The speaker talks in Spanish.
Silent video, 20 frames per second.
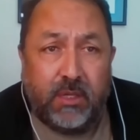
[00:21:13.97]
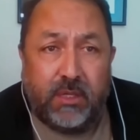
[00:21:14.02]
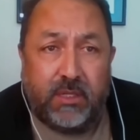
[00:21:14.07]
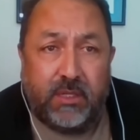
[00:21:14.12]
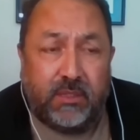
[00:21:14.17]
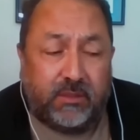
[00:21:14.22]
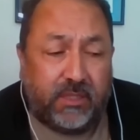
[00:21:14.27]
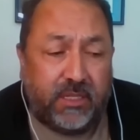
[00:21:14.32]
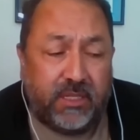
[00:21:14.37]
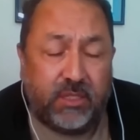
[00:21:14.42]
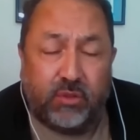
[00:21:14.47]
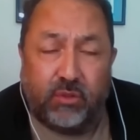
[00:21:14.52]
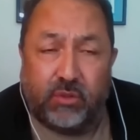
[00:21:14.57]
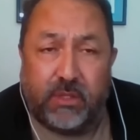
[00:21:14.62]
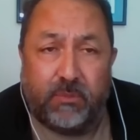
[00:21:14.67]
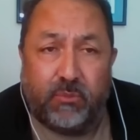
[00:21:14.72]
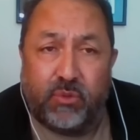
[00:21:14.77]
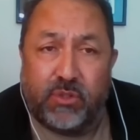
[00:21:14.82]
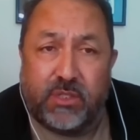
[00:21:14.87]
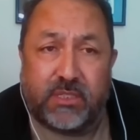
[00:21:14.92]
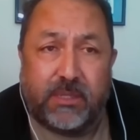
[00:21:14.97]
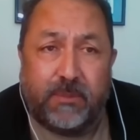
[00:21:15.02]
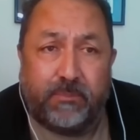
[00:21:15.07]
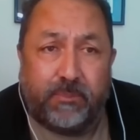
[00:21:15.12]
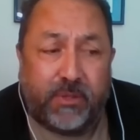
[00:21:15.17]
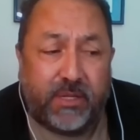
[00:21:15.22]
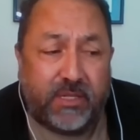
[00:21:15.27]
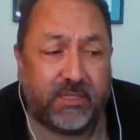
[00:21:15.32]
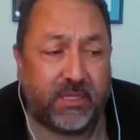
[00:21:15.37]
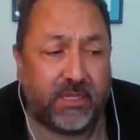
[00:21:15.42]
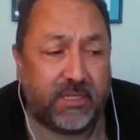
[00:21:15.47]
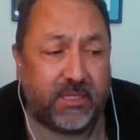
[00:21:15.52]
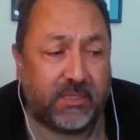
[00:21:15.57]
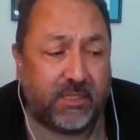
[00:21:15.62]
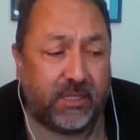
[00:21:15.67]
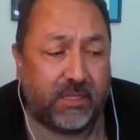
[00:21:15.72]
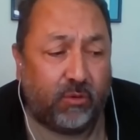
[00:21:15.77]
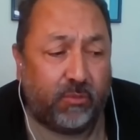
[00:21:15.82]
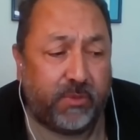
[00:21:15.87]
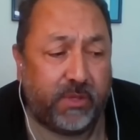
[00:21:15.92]
intenso de muchas empresas
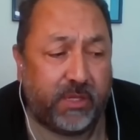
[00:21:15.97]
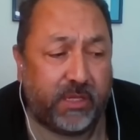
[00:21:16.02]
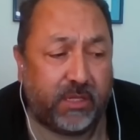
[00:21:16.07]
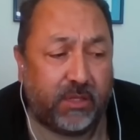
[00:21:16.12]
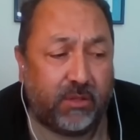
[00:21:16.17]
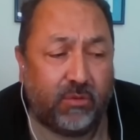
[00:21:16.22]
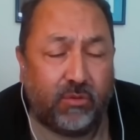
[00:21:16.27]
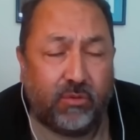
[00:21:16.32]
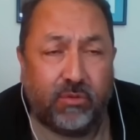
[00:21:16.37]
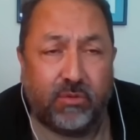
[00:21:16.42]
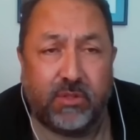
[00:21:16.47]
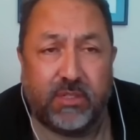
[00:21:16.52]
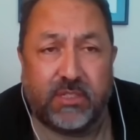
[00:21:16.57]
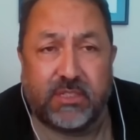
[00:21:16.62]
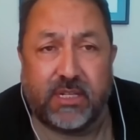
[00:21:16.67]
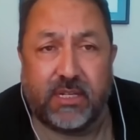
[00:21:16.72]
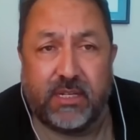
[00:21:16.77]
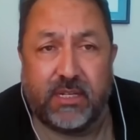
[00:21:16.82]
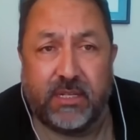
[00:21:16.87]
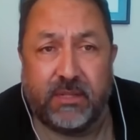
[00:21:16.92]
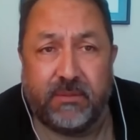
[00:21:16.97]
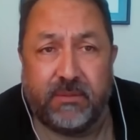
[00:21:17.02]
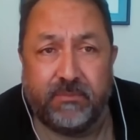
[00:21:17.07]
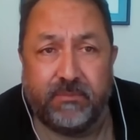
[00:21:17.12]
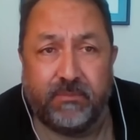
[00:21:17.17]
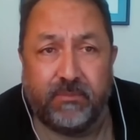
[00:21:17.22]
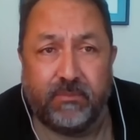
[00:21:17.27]
del gobierno israelí,